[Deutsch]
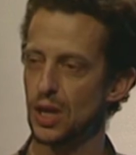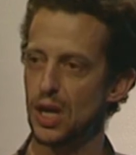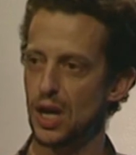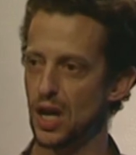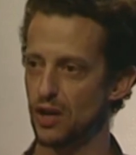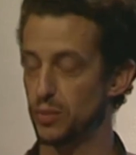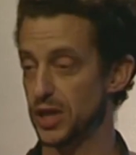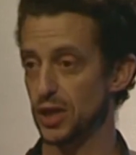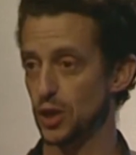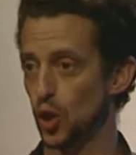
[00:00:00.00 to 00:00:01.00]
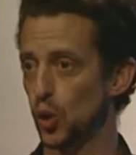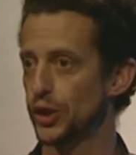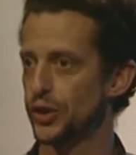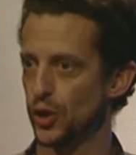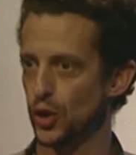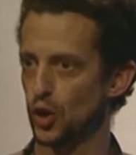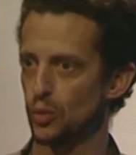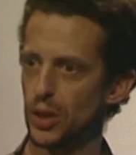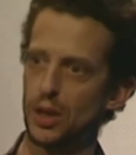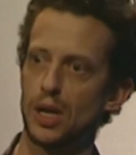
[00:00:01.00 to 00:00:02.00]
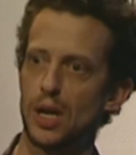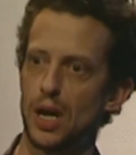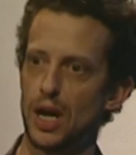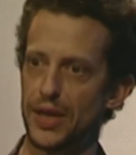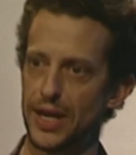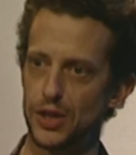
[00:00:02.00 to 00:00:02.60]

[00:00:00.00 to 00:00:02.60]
für die japanische Pharmakopäa.